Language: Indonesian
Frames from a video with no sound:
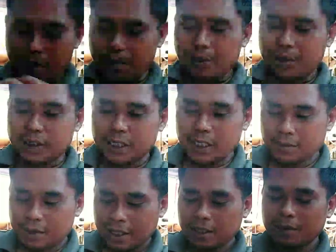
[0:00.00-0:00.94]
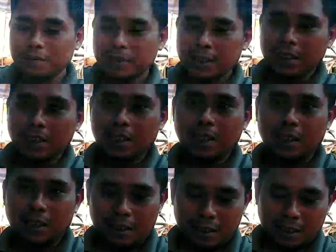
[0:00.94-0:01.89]
bobotnya kurang lebih
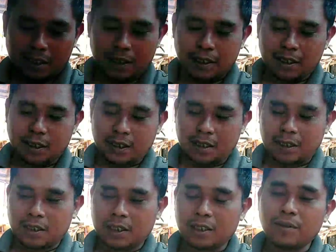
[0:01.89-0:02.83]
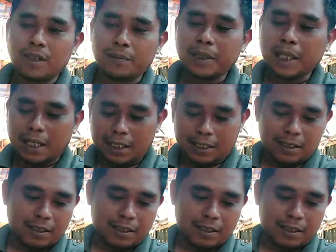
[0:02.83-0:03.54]
3 kilo lebih lah